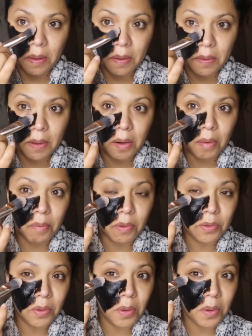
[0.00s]
Esta como
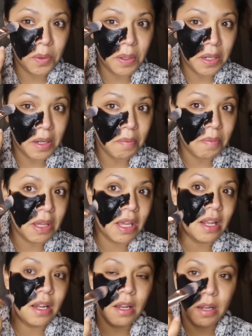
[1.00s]
solo tiene
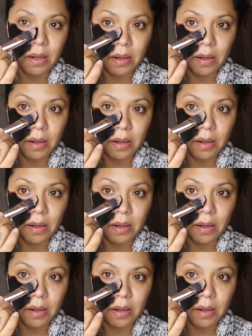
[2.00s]
miel,